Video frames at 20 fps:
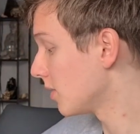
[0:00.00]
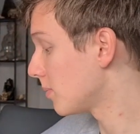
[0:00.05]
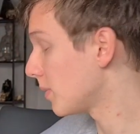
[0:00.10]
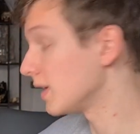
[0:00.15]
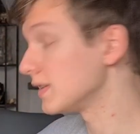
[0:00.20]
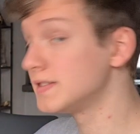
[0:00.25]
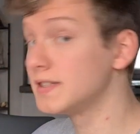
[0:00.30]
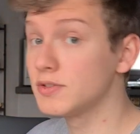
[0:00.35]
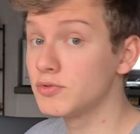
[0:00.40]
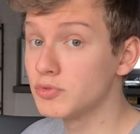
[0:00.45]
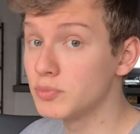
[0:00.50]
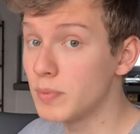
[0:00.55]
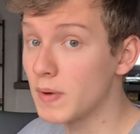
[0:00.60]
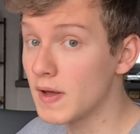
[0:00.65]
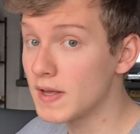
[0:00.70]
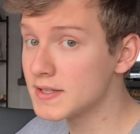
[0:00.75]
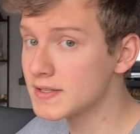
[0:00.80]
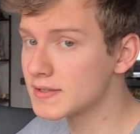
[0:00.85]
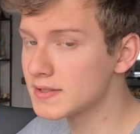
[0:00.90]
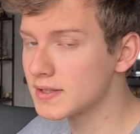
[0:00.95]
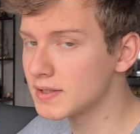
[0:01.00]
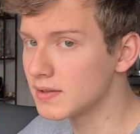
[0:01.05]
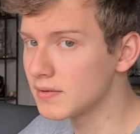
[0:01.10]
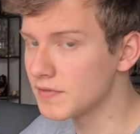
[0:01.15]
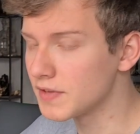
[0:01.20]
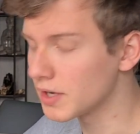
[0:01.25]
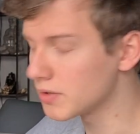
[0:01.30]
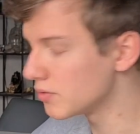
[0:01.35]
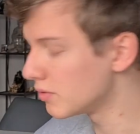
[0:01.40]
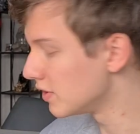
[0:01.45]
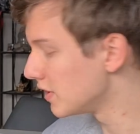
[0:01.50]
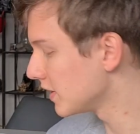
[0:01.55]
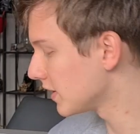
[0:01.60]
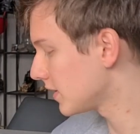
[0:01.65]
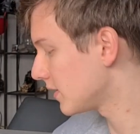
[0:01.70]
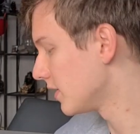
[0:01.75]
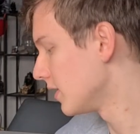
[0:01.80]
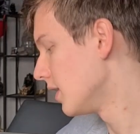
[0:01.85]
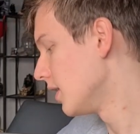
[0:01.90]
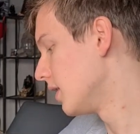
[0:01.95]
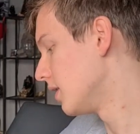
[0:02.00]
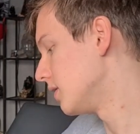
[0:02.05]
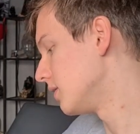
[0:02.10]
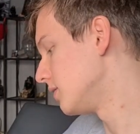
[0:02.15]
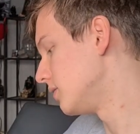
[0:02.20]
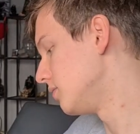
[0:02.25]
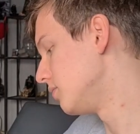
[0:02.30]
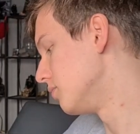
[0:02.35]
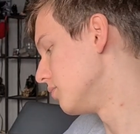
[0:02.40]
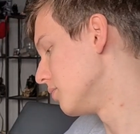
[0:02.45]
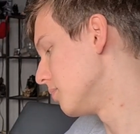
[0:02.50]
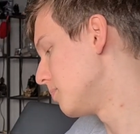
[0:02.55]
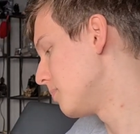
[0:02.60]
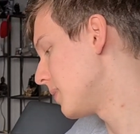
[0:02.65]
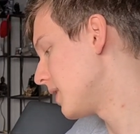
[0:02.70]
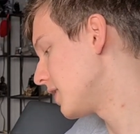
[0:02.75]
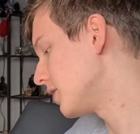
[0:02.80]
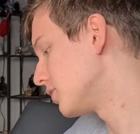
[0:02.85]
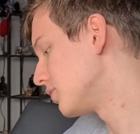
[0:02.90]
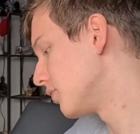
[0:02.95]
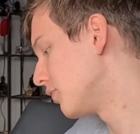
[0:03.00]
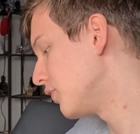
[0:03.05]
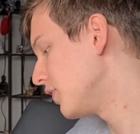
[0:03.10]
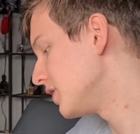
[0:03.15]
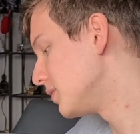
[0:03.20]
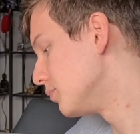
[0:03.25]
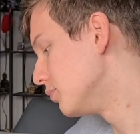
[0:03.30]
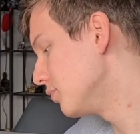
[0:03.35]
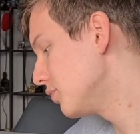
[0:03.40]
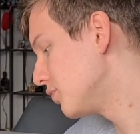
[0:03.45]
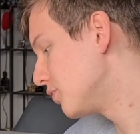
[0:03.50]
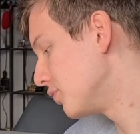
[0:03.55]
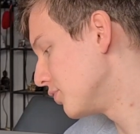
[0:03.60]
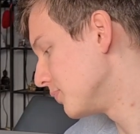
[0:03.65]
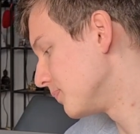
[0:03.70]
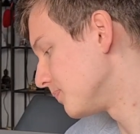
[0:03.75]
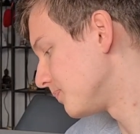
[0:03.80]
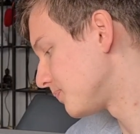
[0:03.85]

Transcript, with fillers: Bah, c'est tout bête, c'est via le lien d'une page Facebook